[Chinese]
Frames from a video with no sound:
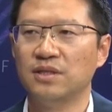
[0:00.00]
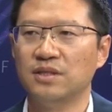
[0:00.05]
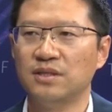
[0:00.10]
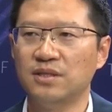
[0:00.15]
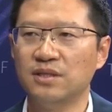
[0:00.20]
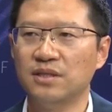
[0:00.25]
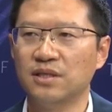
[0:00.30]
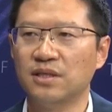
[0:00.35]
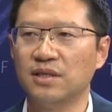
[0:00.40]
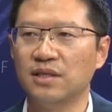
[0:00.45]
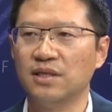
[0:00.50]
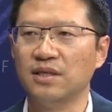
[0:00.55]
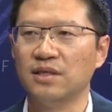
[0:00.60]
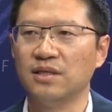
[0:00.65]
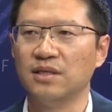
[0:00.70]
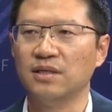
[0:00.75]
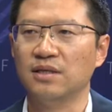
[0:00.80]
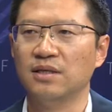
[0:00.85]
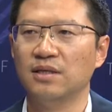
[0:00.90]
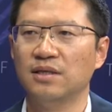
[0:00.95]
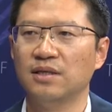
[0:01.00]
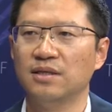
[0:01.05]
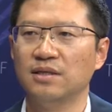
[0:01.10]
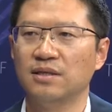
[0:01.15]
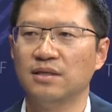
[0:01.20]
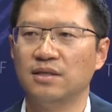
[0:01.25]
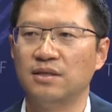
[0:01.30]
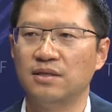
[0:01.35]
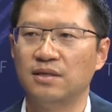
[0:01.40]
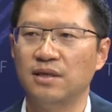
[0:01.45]
既可以
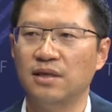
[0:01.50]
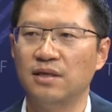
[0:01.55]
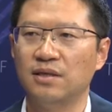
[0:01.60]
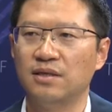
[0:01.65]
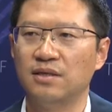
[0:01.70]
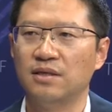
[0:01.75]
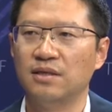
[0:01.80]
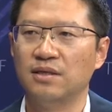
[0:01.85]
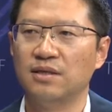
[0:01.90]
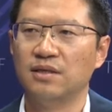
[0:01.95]
让